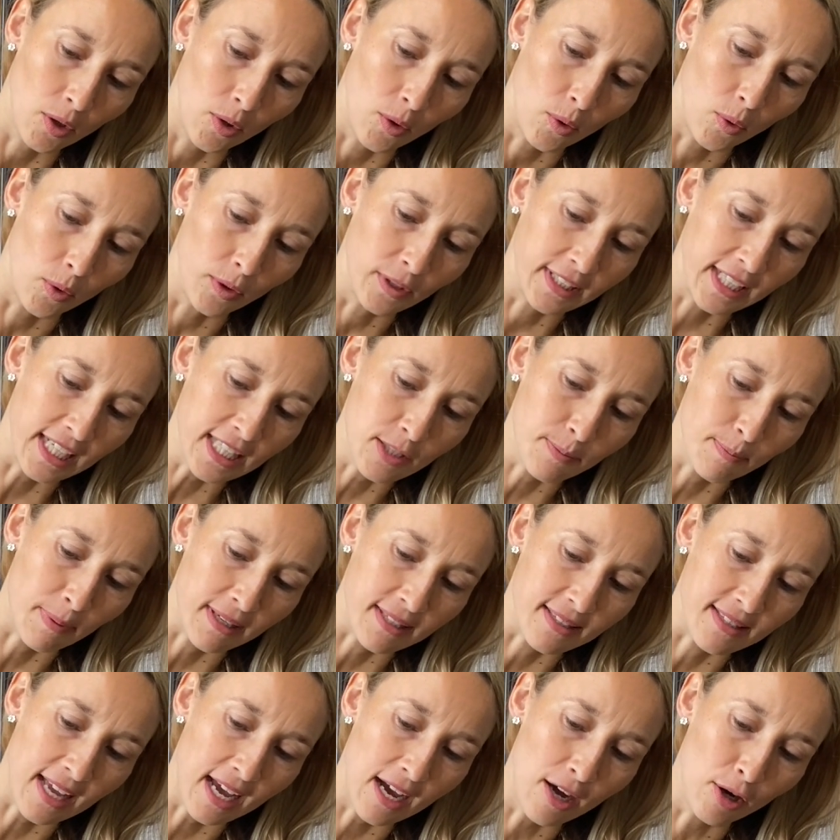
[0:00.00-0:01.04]
Und jetzt
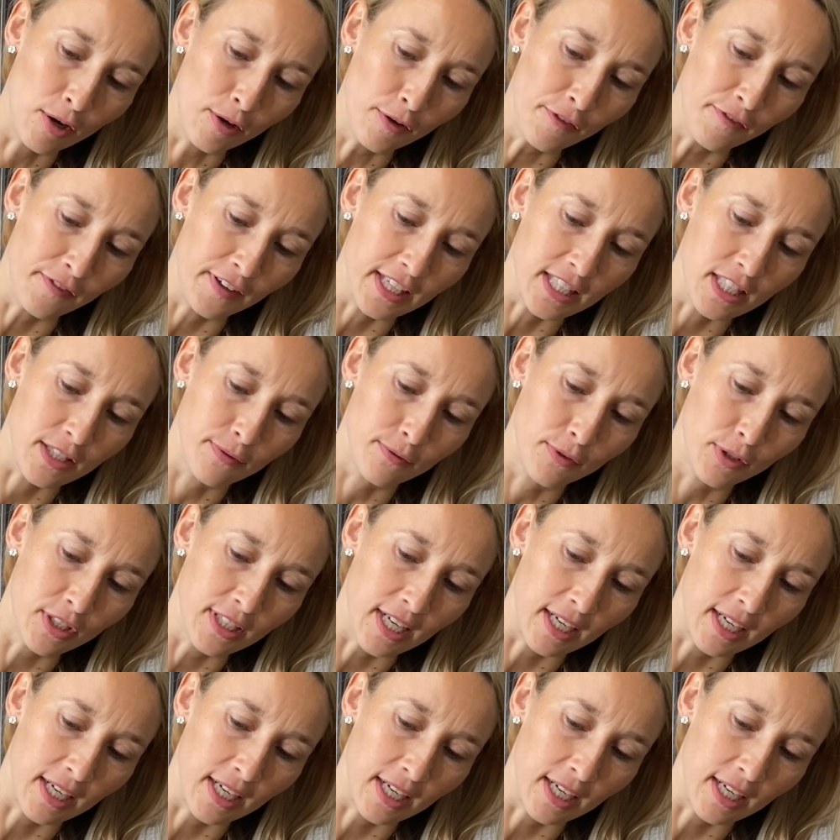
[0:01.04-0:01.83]
passt auf, jetzt wird